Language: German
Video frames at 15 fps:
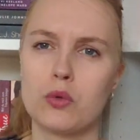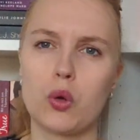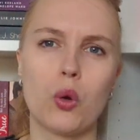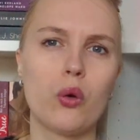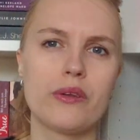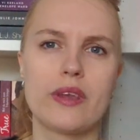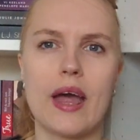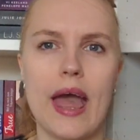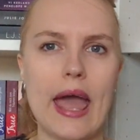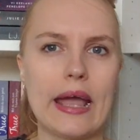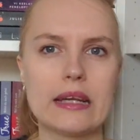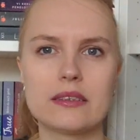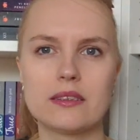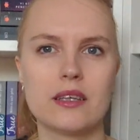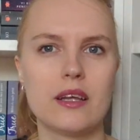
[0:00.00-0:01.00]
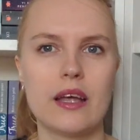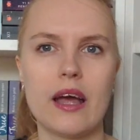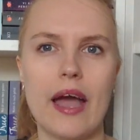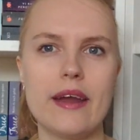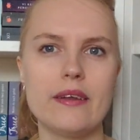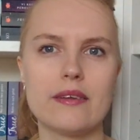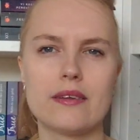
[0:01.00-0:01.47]
große Act
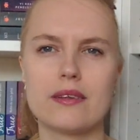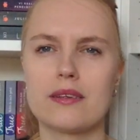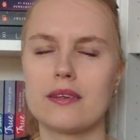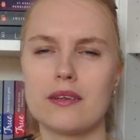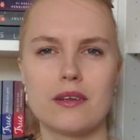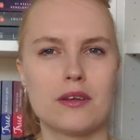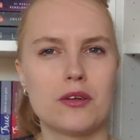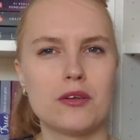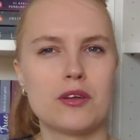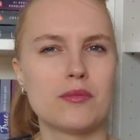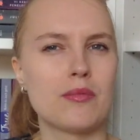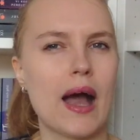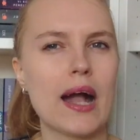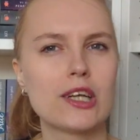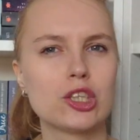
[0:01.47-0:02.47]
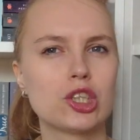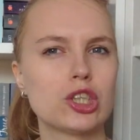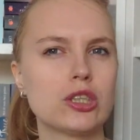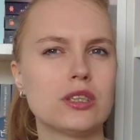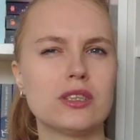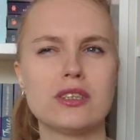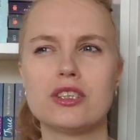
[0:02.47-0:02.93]
eines
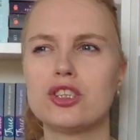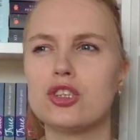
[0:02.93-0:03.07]
magischen